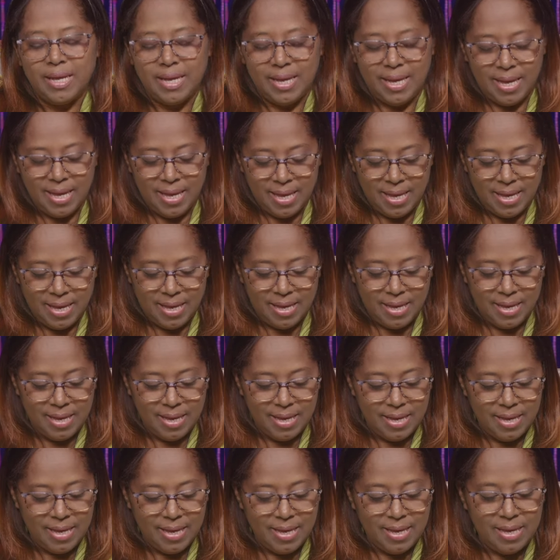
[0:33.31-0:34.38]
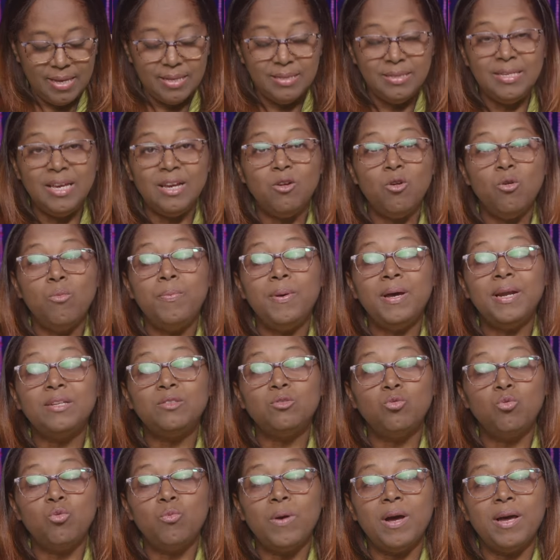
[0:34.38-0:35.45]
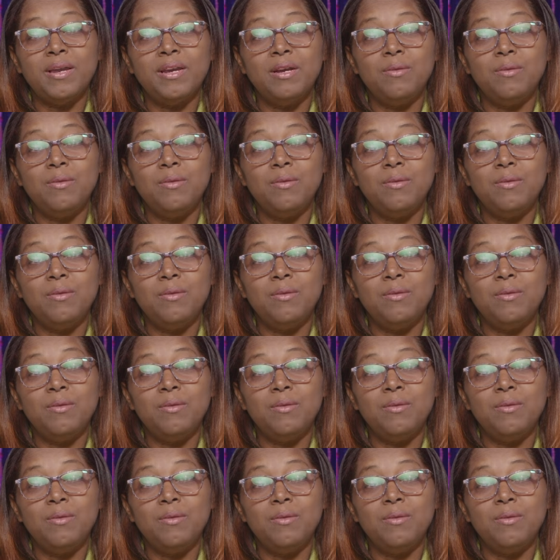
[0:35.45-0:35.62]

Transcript: que llegó para turbar